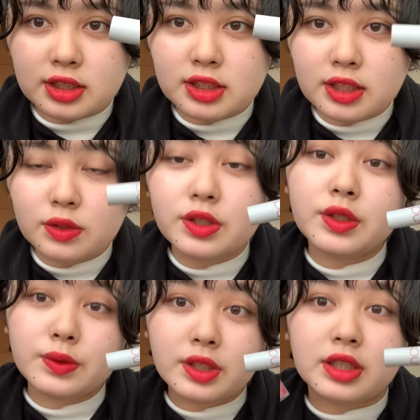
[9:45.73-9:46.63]
似てる
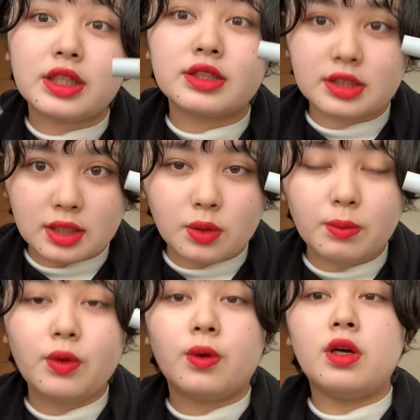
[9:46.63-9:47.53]
色なんですけど
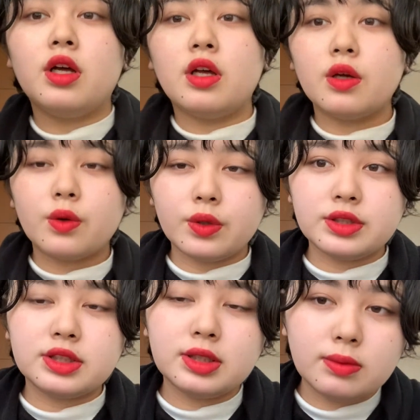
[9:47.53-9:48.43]
もこっ
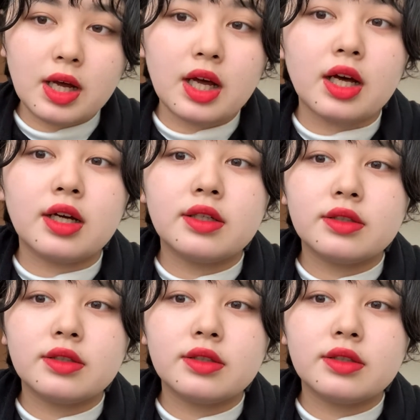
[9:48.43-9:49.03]
ちは